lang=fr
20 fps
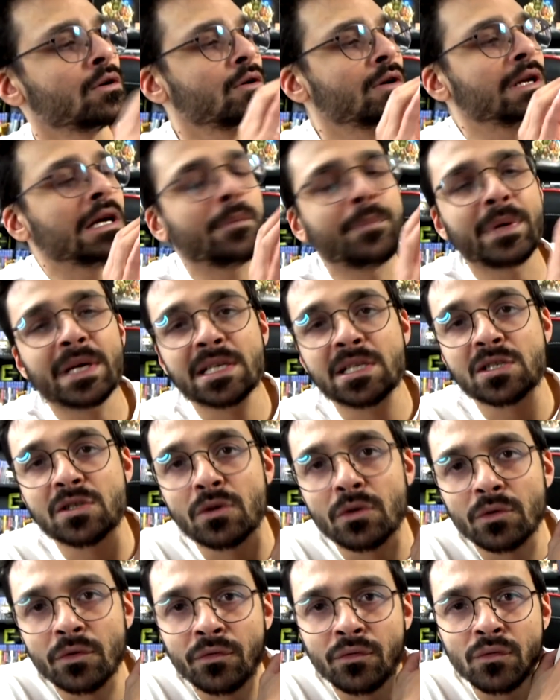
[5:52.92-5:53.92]
la
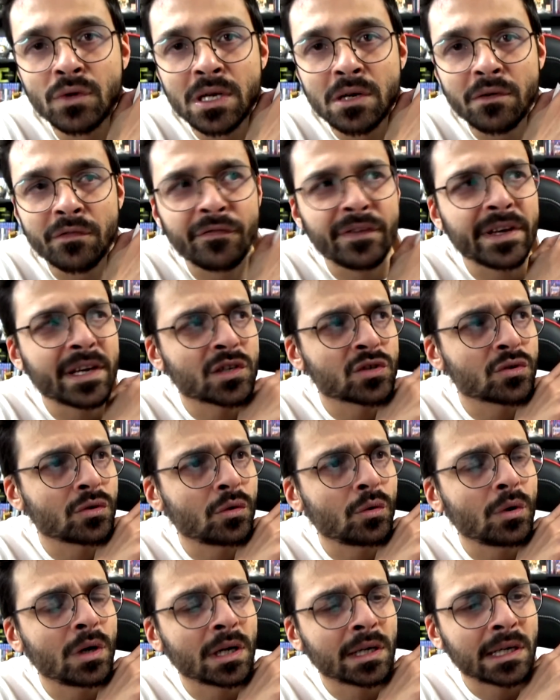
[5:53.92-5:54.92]
personne voulait le faire, je
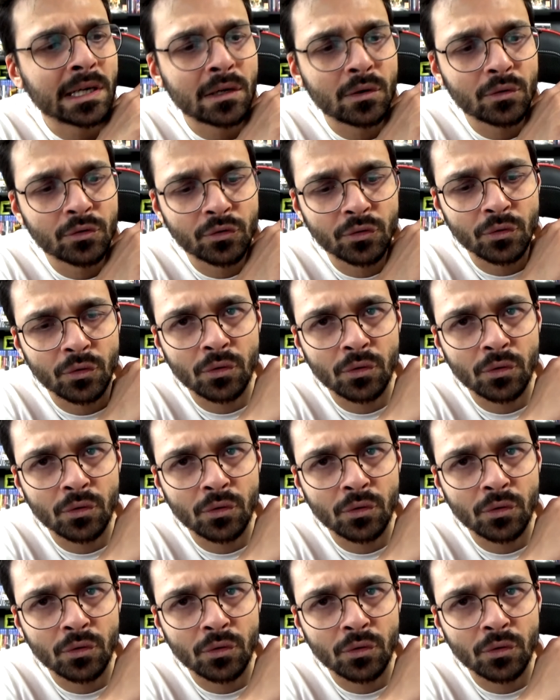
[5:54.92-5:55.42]
crois, 40